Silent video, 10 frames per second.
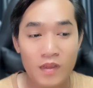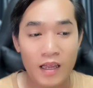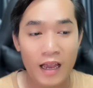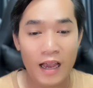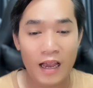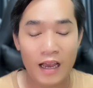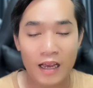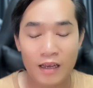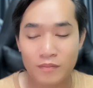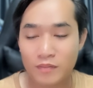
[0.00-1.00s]

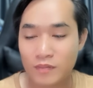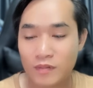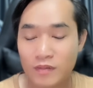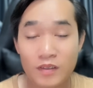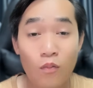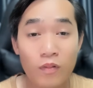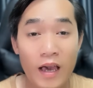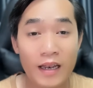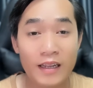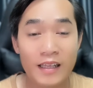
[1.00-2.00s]
à, tung
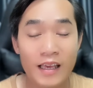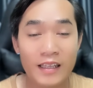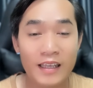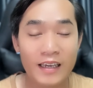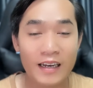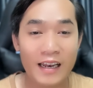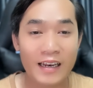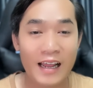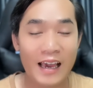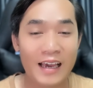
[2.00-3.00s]
lên thì dĩ nhiên là,
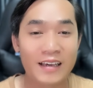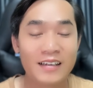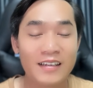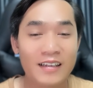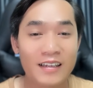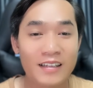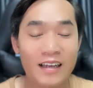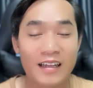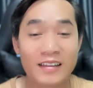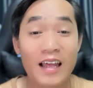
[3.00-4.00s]
là
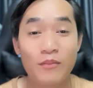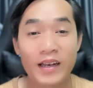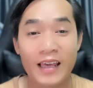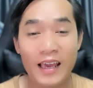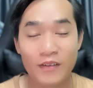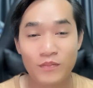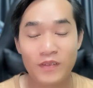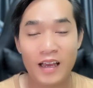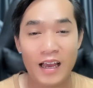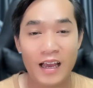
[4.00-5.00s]
à, tin bên kia
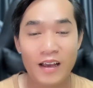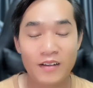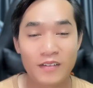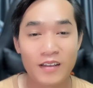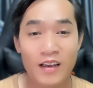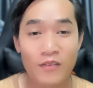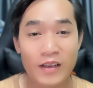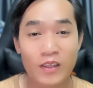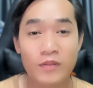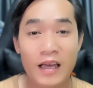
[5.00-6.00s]
à,
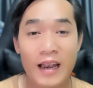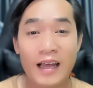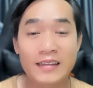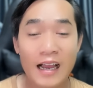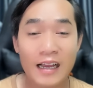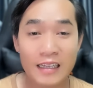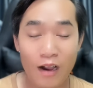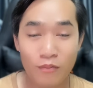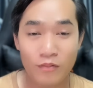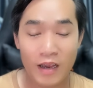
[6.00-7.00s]
và chúng ta đang tấn
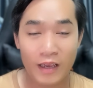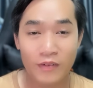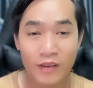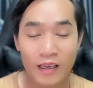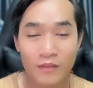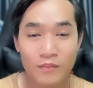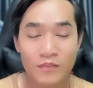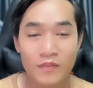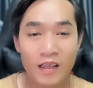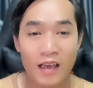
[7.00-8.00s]
công về phía
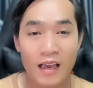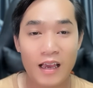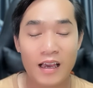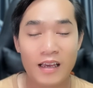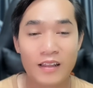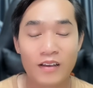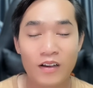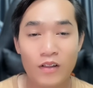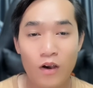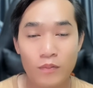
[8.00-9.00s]
à, những
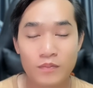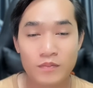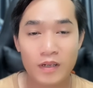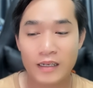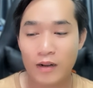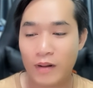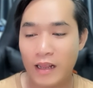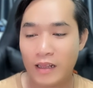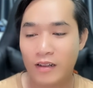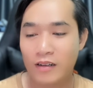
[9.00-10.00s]
người tốt ở trong
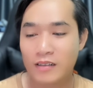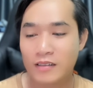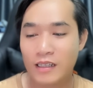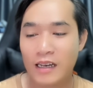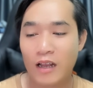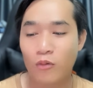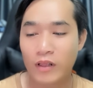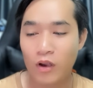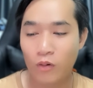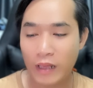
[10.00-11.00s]
đây là, chính là anh
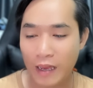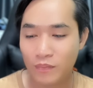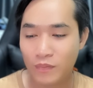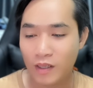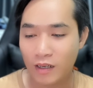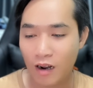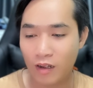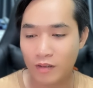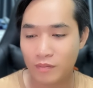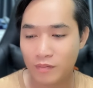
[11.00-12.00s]
Nguyên Vũ nha
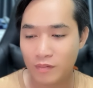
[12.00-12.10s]
rồi.